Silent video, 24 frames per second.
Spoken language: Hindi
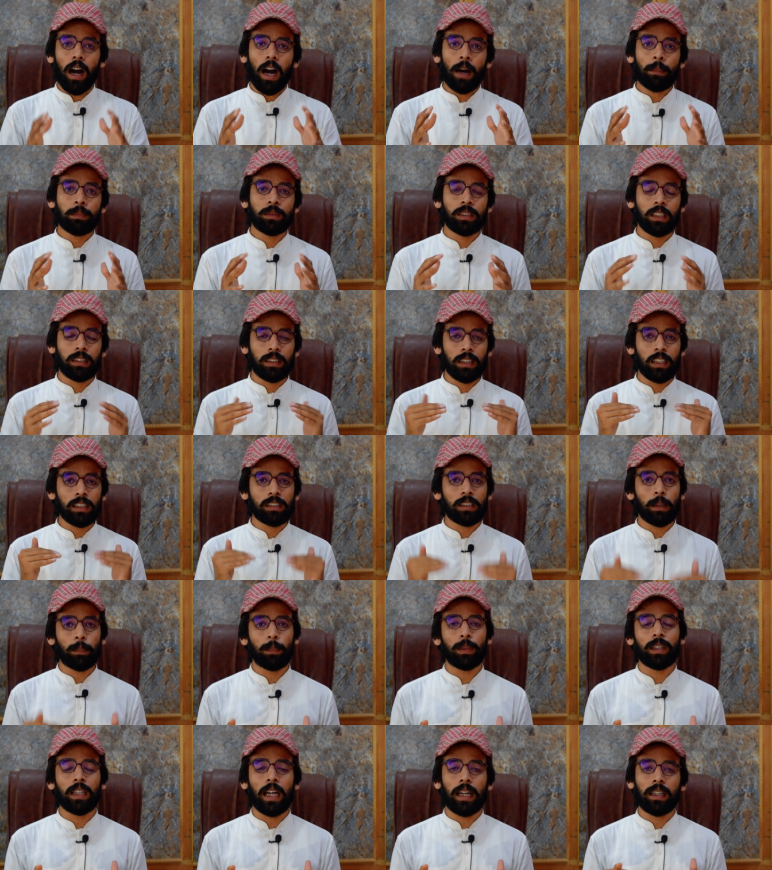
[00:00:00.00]
अब जितनी
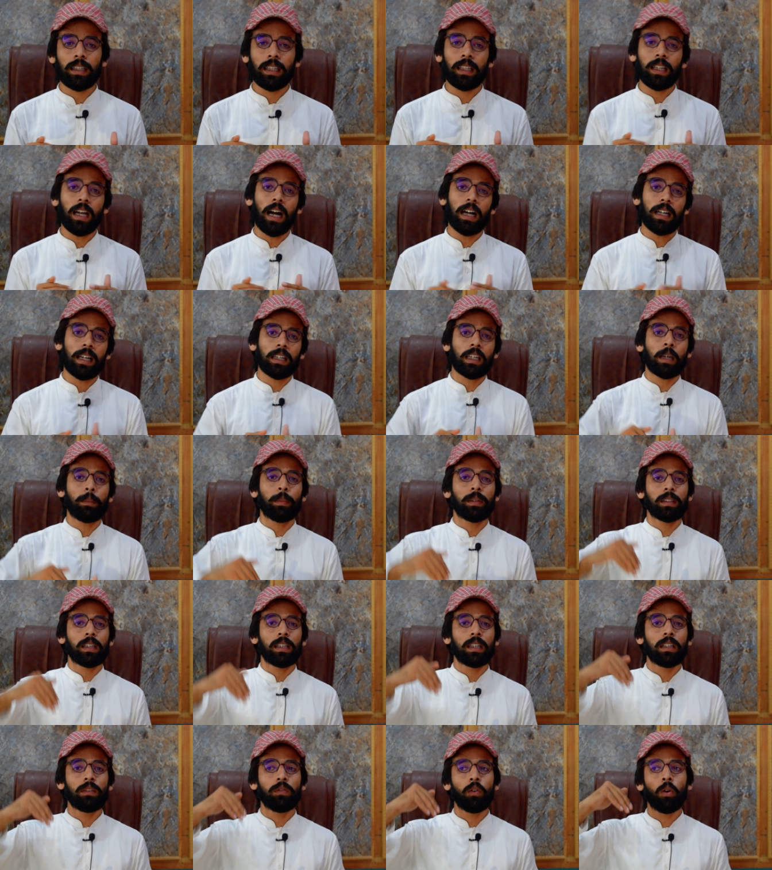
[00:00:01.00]
सप्ली आएंगी आया के
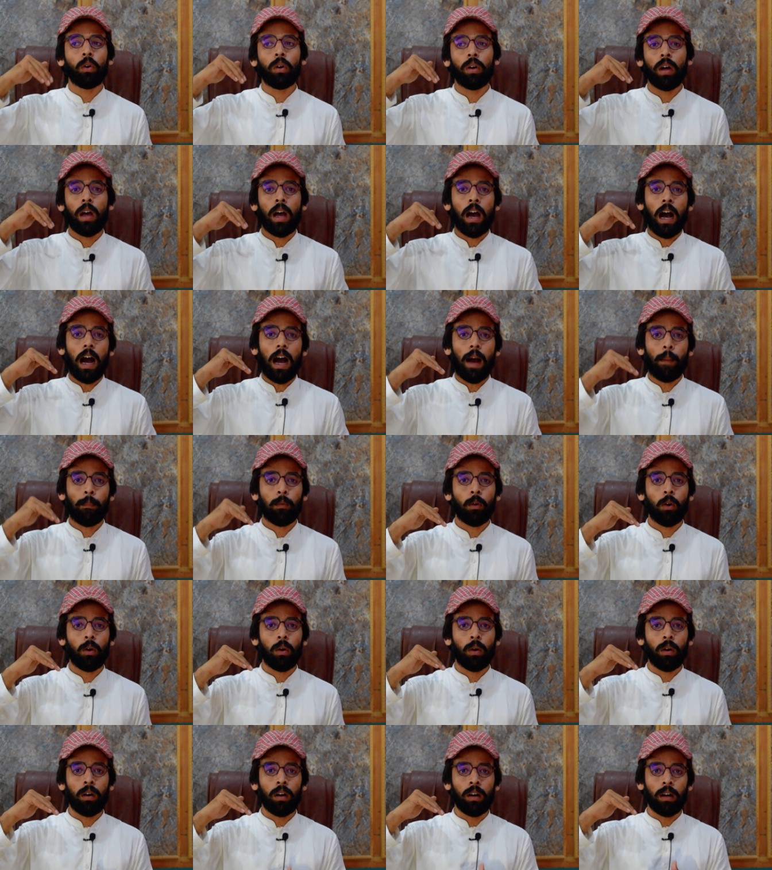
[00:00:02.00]
पता नहीं वो
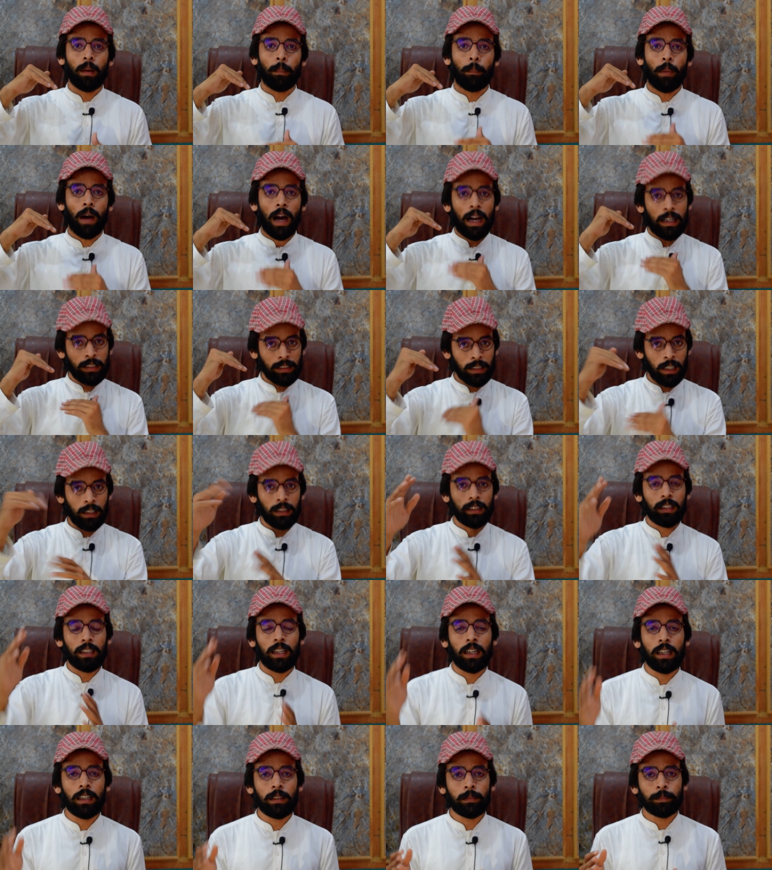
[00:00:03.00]
आपको पास
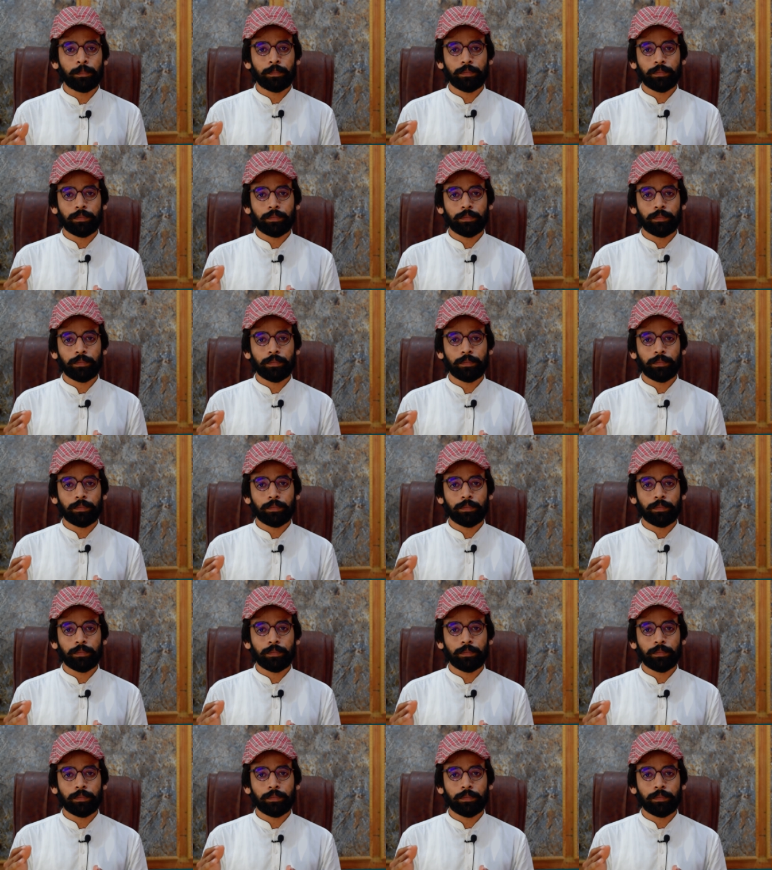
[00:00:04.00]
करते हैं